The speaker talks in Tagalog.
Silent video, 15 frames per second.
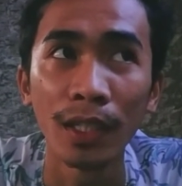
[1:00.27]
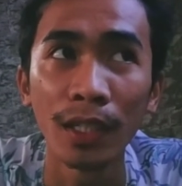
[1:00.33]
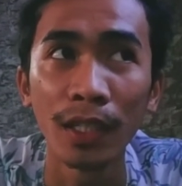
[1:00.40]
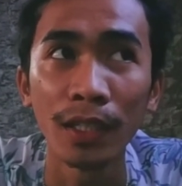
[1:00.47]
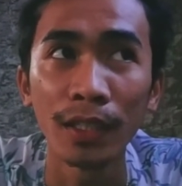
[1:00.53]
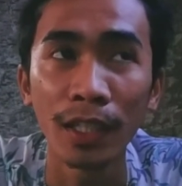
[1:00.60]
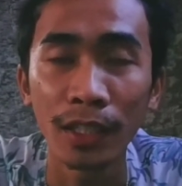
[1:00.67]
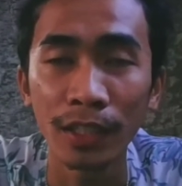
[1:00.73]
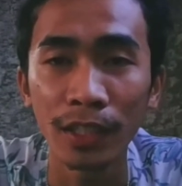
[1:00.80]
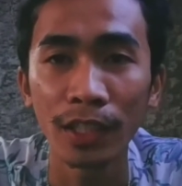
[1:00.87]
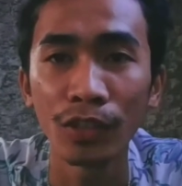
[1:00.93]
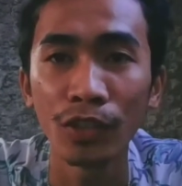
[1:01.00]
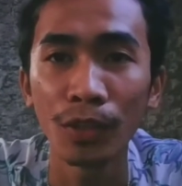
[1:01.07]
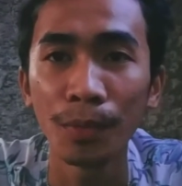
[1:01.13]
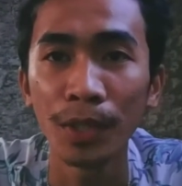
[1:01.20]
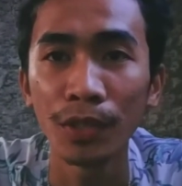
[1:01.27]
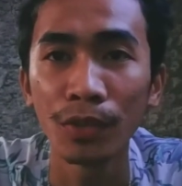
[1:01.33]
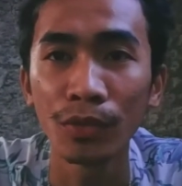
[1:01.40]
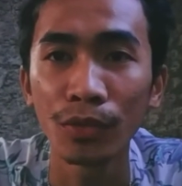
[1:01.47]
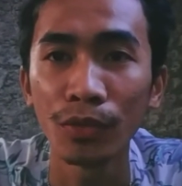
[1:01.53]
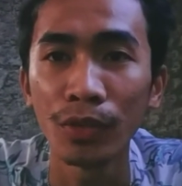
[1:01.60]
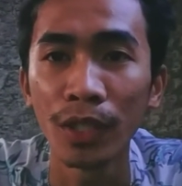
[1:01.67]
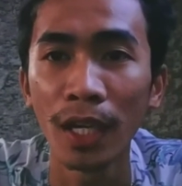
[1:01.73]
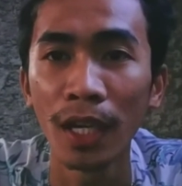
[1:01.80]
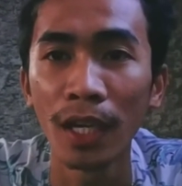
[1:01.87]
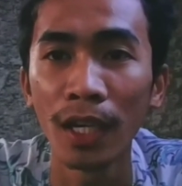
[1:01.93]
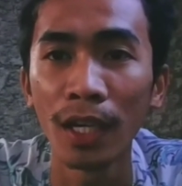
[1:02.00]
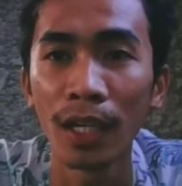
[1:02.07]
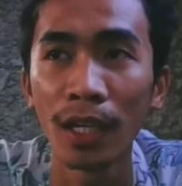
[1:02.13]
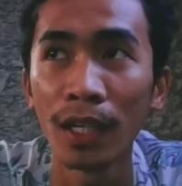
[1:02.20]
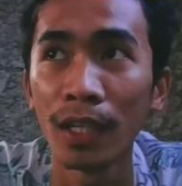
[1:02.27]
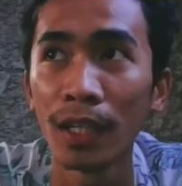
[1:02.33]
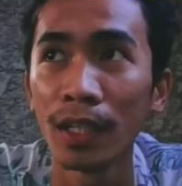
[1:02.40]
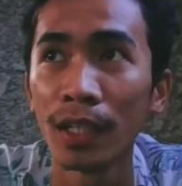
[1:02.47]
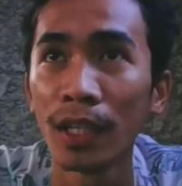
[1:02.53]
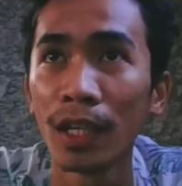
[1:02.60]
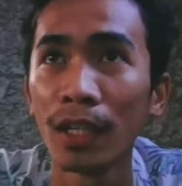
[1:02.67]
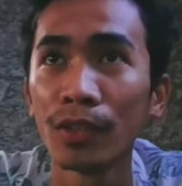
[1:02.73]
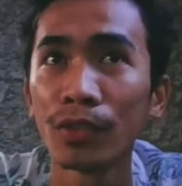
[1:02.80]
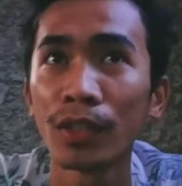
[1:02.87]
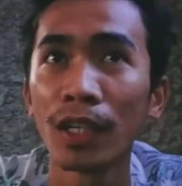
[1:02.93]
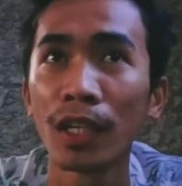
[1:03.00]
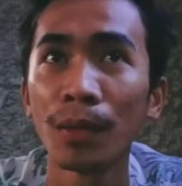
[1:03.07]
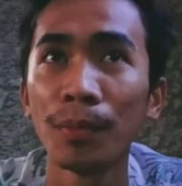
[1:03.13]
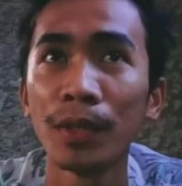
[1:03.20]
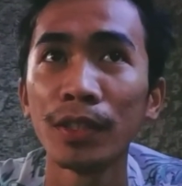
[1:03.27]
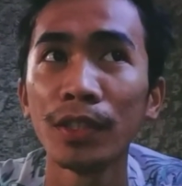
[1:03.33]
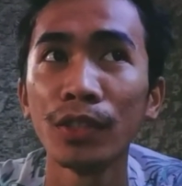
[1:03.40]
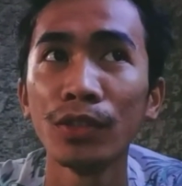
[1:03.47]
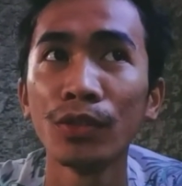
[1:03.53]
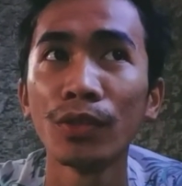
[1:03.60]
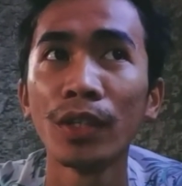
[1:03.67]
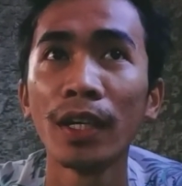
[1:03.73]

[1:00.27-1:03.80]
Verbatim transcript: and nasa inyo naman yun kung uh, anong gagamitin yung